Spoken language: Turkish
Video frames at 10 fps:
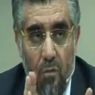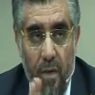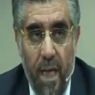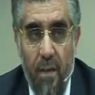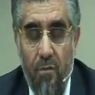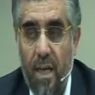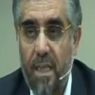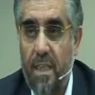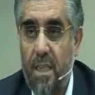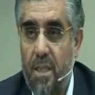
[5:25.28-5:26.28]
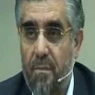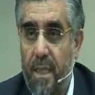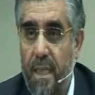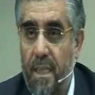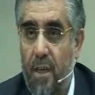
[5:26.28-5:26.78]
Ve vakit
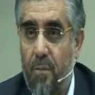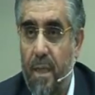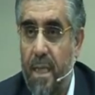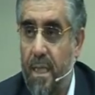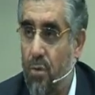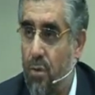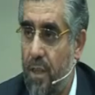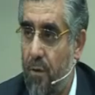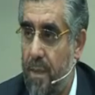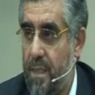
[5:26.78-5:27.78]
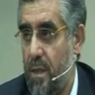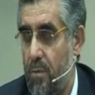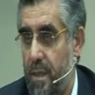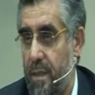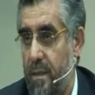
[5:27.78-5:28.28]
geçirmeden tevbe ederse onun tevbesi
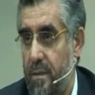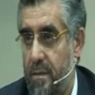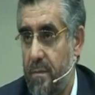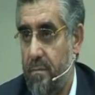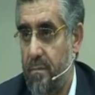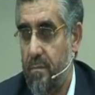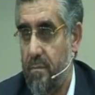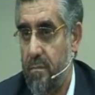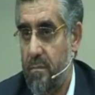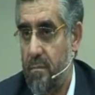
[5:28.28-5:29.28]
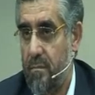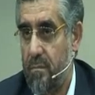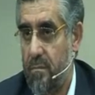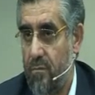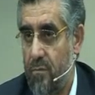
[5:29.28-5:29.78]
kabul edilir.
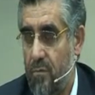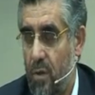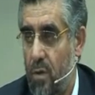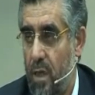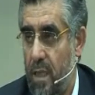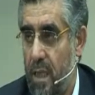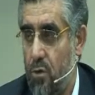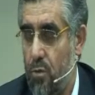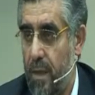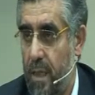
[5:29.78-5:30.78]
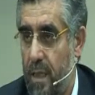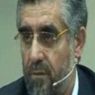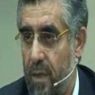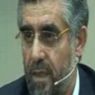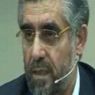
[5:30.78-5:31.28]
فَاُولَٰئِكَ اَتُوبَ
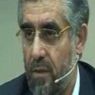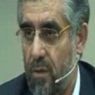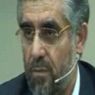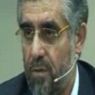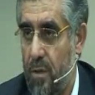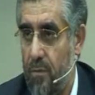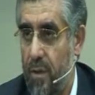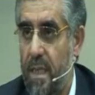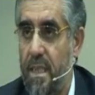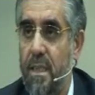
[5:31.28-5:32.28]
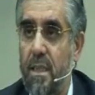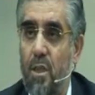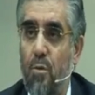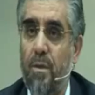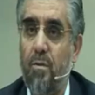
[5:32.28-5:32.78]
عَلَيْهِمْ وَاَنَ التَّوَّابُ الرَّحِيمُ وَلَيْسَتِ
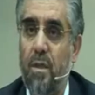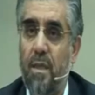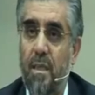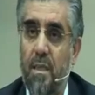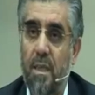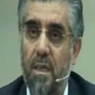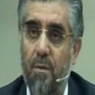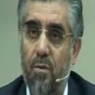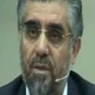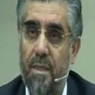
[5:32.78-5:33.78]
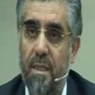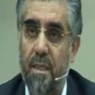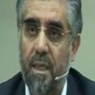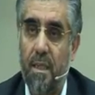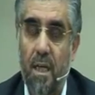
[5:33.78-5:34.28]
التَّوْبَةُ لِلَّذ۪ينَ يَعْمَلُونَ
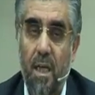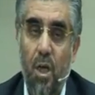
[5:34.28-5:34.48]
السَّيِّئَاتِ